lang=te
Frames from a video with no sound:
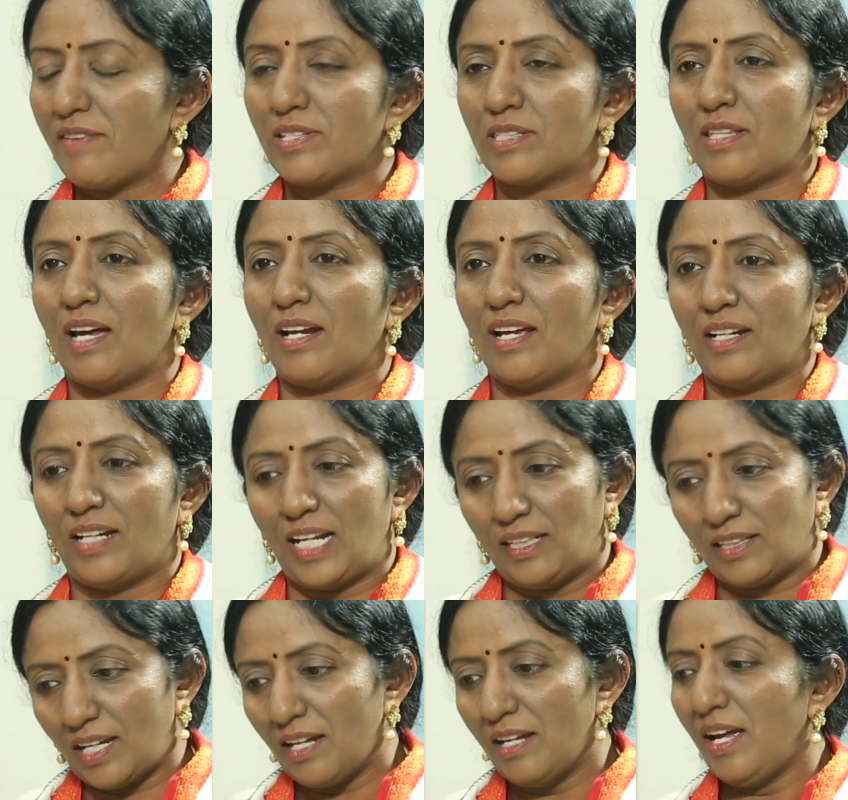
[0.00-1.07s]

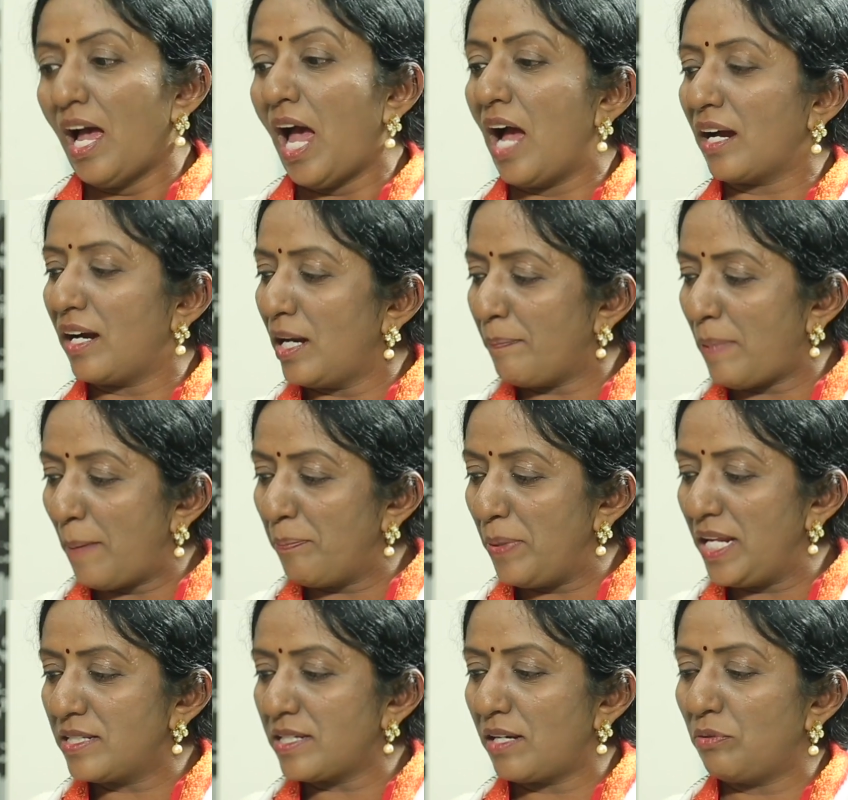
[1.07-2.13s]
దేవస్థానానికి వెళ్తే అక్కడ
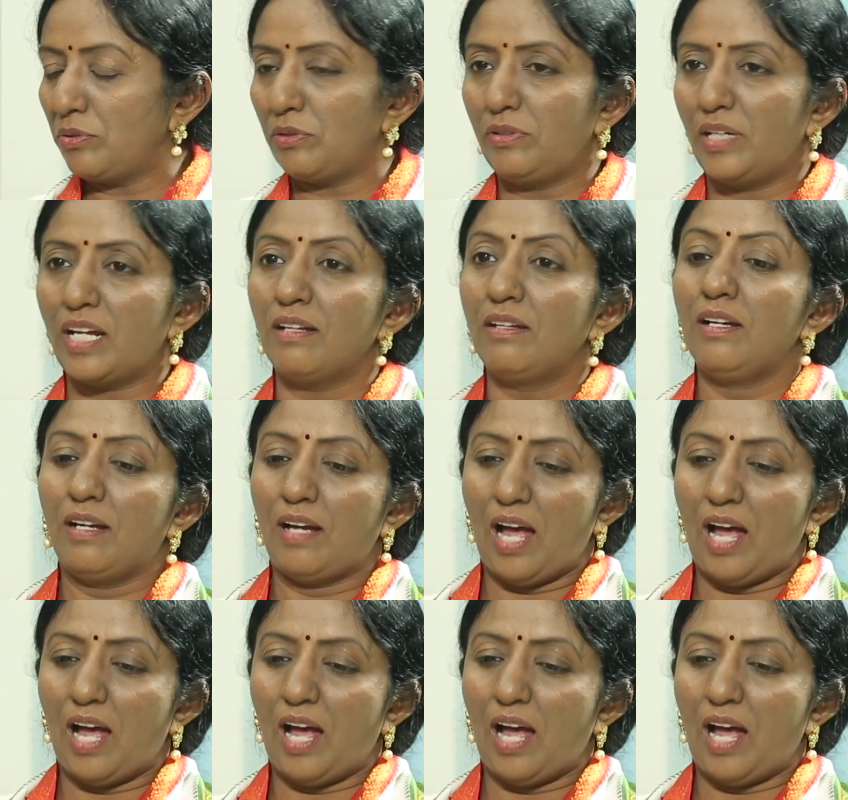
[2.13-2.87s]
పంపిణీ జరుగుతుంటే